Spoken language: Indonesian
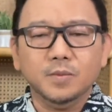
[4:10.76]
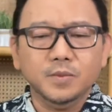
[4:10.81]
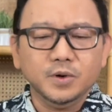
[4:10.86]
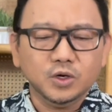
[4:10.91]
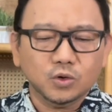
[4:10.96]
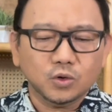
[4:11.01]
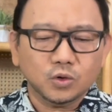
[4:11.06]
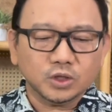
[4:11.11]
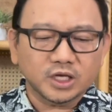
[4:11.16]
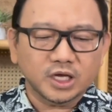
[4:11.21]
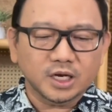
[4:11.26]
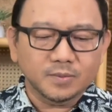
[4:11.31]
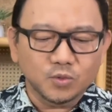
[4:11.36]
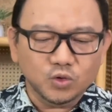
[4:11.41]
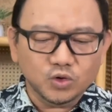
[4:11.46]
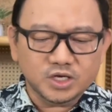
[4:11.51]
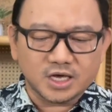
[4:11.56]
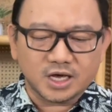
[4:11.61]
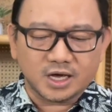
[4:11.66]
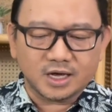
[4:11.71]
Kalau menurut
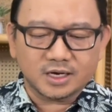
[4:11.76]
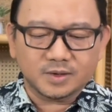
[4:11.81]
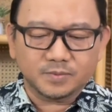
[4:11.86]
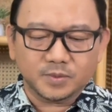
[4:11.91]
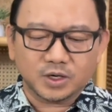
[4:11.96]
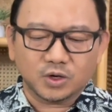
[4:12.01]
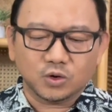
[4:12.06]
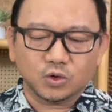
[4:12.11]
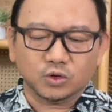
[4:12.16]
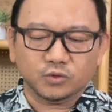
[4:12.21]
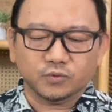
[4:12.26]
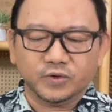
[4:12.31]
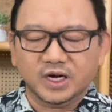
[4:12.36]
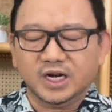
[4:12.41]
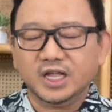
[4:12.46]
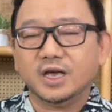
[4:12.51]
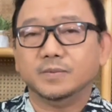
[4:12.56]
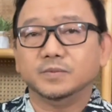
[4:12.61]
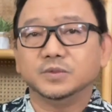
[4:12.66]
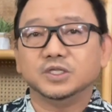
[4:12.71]
ilmunya, menurut
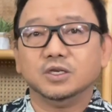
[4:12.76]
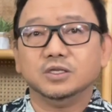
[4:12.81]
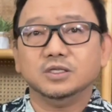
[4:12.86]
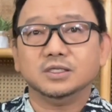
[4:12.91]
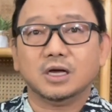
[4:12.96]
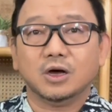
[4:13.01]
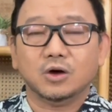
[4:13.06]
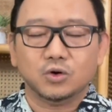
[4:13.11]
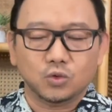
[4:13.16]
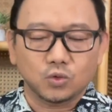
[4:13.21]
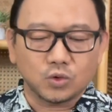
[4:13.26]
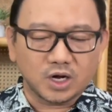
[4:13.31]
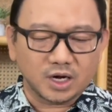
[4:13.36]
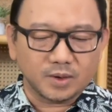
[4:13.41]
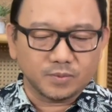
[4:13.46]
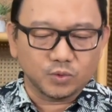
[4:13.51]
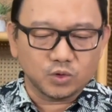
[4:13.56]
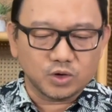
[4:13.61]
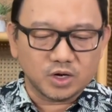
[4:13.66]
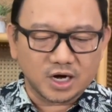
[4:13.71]
Williamson tahun
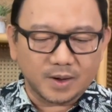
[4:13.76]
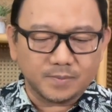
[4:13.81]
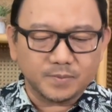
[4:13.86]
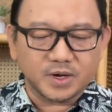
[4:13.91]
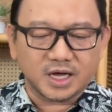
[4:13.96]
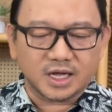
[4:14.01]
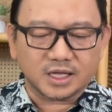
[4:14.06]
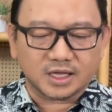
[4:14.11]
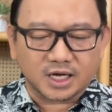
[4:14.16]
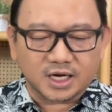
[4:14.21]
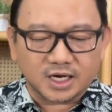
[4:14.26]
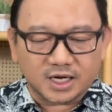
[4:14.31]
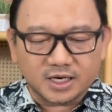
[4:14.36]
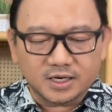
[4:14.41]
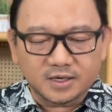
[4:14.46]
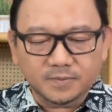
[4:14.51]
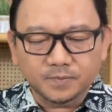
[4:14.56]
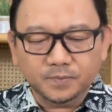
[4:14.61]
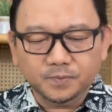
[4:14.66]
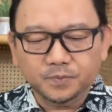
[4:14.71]
2006
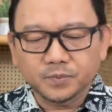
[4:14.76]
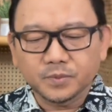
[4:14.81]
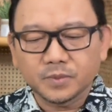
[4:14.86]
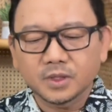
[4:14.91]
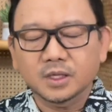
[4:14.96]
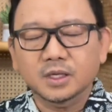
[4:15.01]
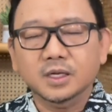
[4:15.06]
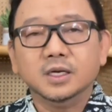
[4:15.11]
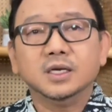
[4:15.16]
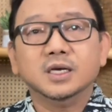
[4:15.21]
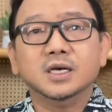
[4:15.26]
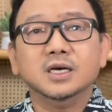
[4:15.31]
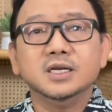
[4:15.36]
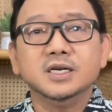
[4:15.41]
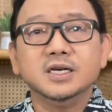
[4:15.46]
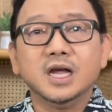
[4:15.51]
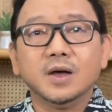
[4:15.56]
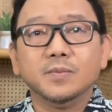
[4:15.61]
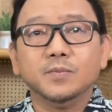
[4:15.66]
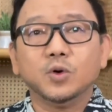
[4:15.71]
mengatakan,
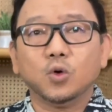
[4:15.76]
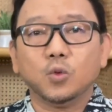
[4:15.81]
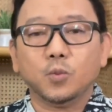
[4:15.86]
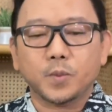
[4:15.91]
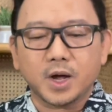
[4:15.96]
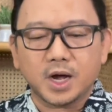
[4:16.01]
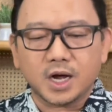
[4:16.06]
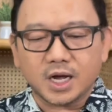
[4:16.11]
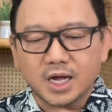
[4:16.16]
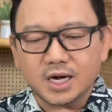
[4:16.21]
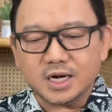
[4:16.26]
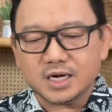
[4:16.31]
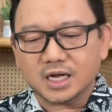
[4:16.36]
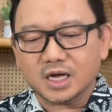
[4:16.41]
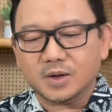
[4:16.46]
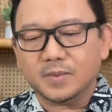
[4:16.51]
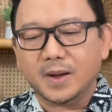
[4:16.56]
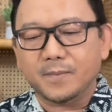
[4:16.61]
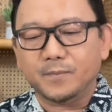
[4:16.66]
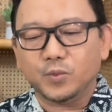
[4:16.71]
kehendak
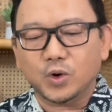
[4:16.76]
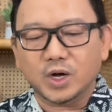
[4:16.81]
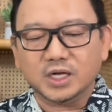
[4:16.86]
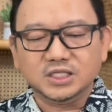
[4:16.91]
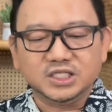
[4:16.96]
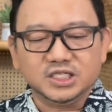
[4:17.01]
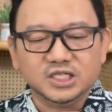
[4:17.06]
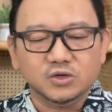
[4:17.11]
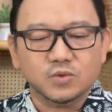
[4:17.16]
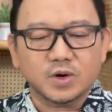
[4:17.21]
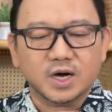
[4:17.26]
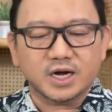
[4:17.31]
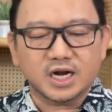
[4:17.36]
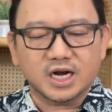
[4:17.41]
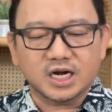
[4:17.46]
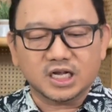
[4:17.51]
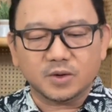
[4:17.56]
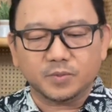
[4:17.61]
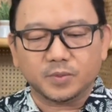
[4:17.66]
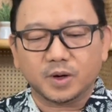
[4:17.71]
merupakan kemampuan
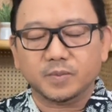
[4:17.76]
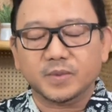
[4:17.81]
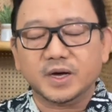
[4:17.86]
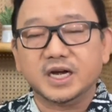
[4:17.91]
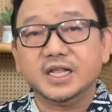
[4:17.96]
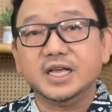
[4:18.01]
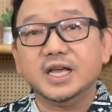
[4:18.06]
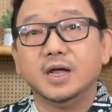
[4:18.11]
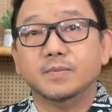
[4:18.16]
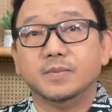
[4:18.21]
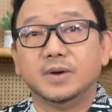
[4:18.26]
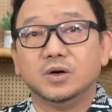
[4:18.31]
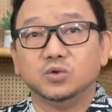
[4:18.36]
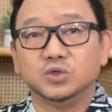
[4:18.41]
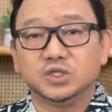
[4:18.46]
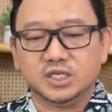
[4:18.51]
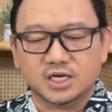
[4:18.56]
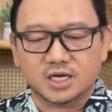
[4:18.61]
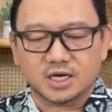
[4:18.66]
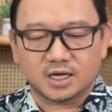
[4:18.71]
jiwa dan kepribadian
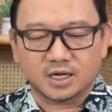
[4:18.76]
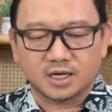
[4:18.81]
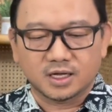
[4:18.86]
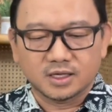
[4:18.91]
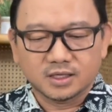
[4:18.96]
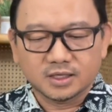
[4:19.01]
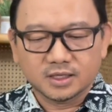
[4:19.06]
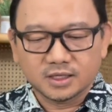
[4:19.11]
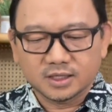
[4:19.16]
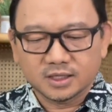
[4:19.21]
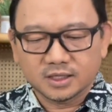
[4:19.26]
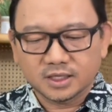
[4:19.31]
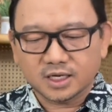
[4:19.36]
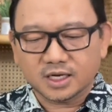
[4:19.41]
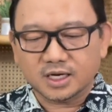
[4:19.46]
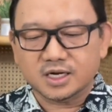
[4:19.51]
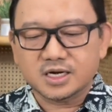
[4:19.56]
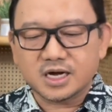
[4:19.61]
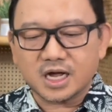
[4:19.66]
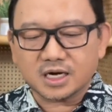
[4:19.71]
manusia.
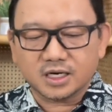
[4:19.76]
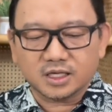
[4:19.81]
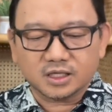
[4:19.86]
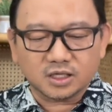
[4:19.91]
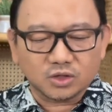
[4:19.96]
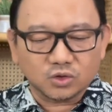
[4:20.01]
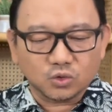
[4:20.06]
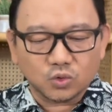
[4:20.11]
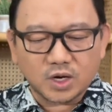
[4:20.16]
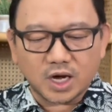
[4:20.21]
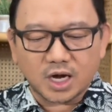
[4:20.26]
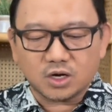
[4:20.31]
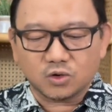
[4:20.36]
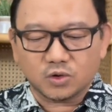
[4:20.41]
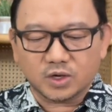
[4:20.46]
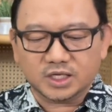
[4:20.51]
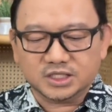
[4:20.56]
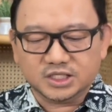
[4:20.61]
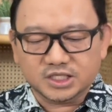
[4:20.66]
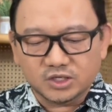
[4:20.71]
Kehendak
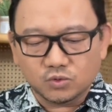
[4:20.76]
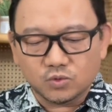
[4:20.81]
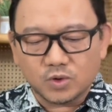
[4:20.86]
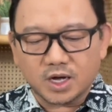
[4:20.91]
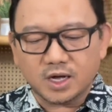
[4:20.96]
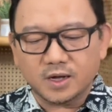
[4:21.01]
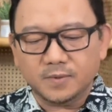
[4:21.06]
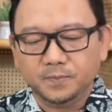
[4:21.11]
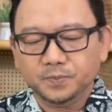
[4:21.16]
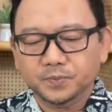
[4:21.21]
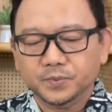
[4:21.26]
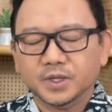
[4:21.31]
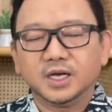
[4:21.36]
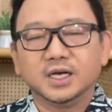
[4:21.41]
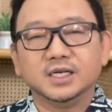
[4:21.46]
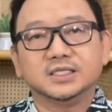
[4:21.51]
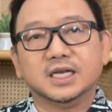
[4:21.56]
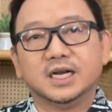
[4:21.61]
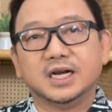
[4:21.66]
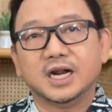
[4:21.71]
ditentukan oleh jiwa,
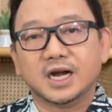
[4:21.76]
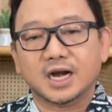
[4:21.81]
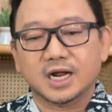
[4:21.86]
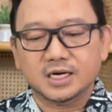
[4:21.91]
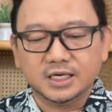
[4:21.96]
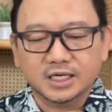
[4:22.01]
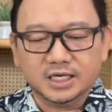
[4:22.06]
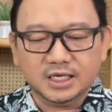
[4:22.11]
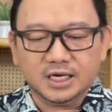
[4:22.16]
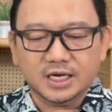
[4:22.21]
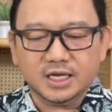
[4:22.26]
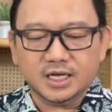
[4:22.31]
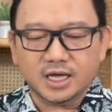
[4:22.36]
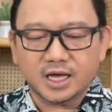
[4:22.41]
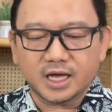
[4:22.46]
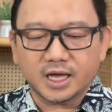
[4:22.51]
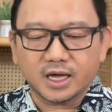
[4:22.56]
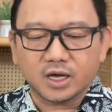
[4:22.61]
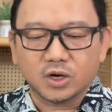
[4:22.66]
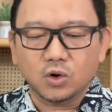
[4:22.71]
kesadaran
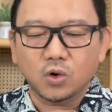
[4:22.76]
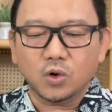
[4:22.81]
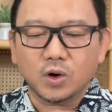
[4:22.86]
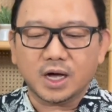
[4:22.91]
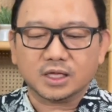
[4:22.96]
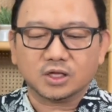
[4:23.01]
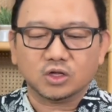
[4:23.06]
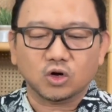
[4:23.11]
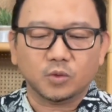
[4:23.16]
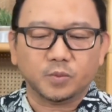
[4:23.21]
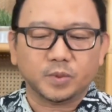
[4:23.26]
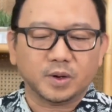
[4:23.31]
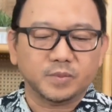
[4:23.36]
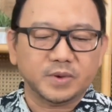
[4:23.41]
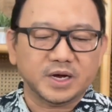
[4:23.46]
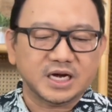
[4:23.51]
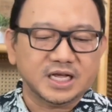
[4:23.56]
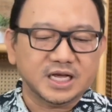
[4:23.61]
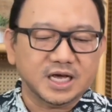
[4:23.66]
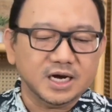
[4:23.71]
diri, ego, atau
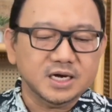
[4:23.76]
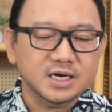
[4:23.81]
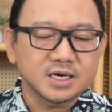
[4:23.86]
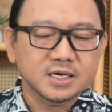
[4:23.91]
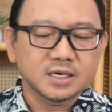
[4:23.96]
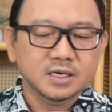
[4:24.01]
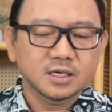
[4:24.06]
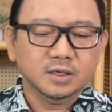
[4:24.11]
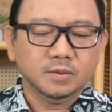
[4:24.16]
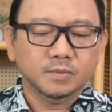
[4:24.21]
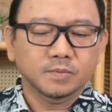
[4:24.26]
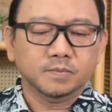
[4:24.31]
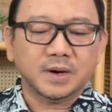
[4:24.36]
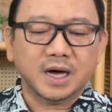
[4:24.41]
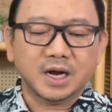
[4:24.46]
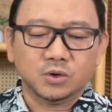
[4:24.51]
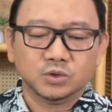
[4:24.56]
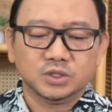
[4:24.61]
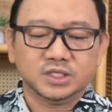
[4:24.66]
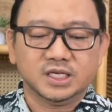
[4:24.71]
kepribadian
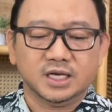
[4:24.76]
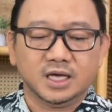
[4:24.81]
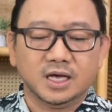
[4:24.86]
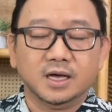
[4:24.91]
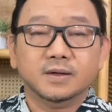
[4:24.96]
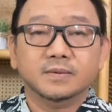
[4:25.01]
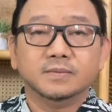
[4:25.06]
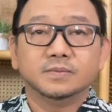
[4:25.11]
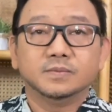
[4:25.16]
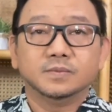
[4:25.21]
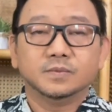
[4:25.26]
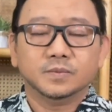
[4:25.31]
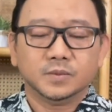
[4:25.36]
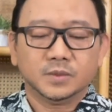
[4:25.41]
manusia.